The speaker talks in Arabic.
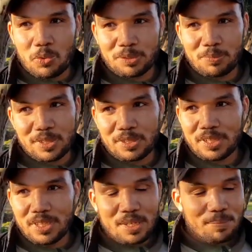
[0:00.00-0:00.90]
واش من
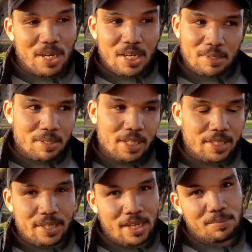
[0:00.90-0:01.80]
ما
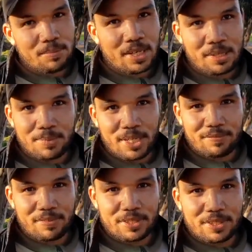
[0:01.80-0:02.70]
حد الان ما ما
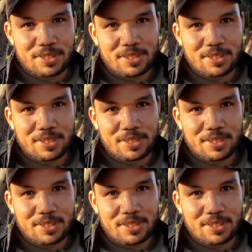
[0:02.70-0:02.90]
عرفناش